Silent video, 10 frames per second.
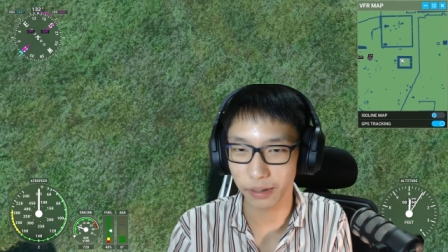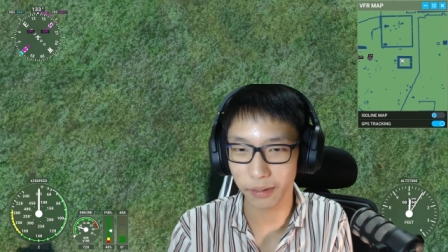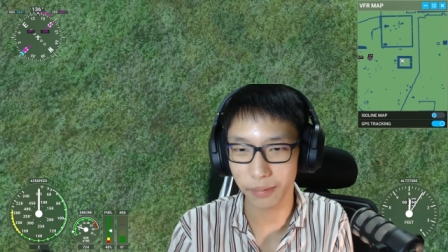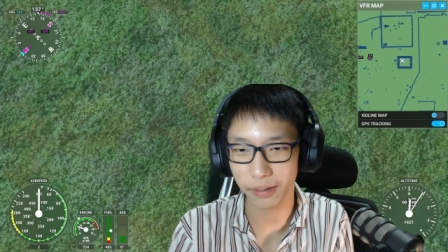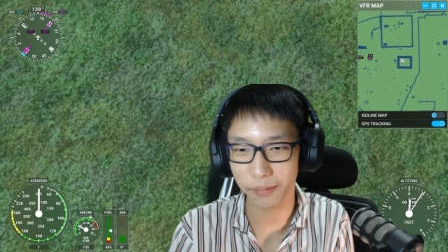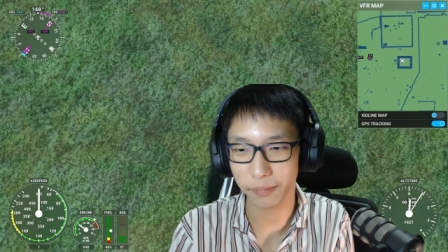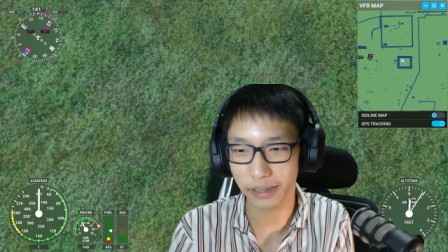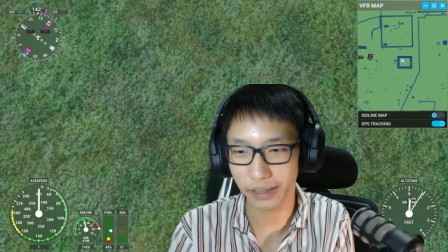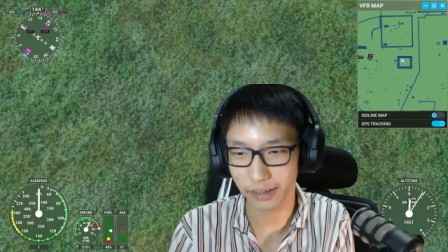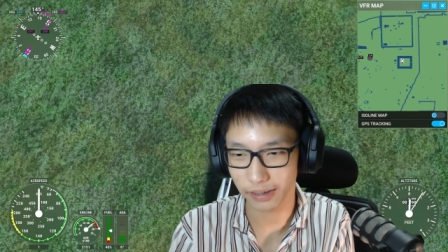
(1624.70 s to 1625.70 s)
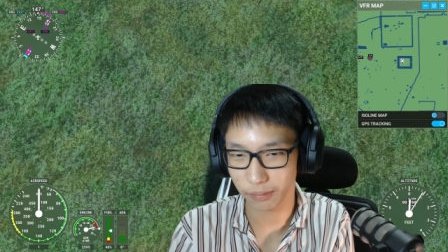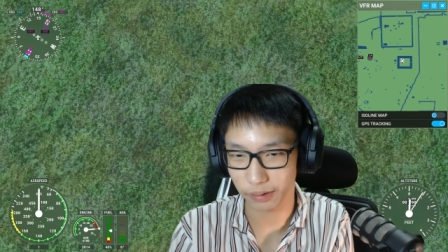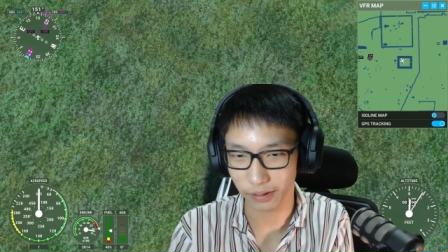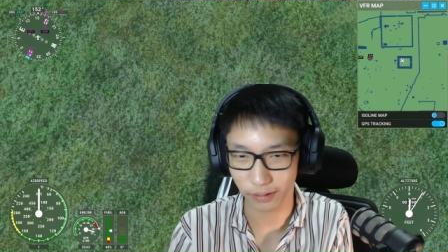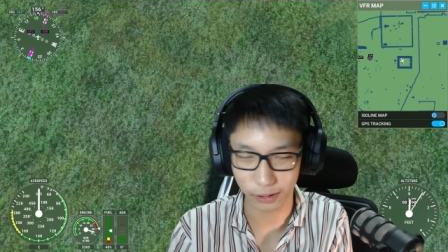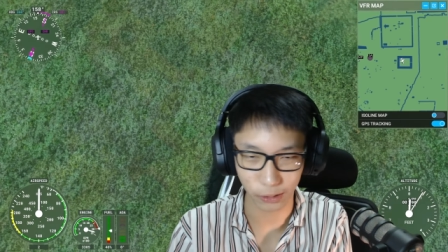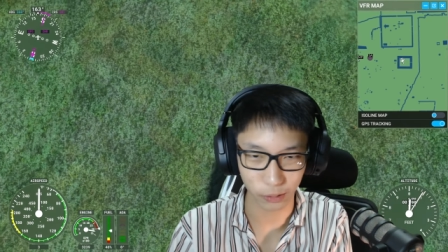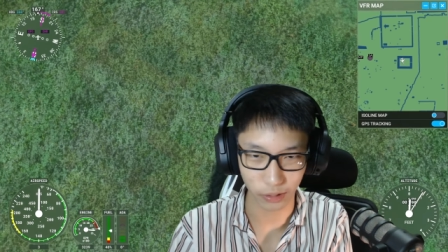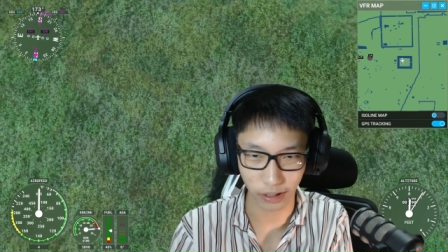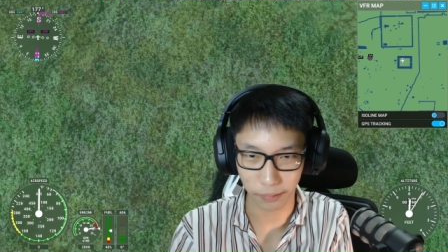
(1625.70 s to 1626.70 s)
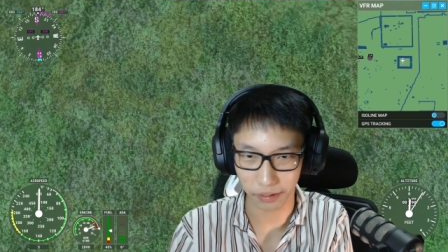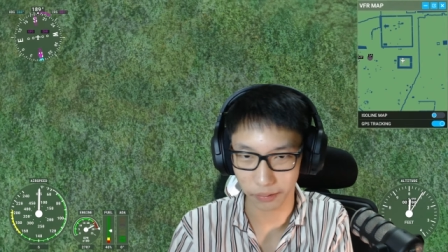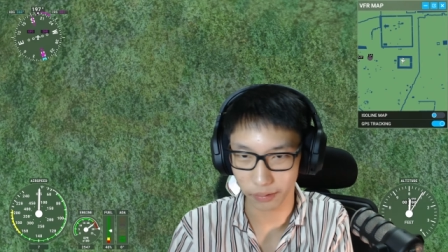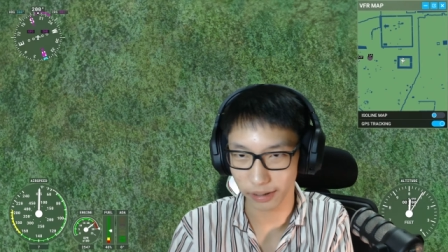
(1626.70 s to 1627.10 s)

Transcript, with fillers: หมายถึงว่าโชคุณนะหมายถึงว่า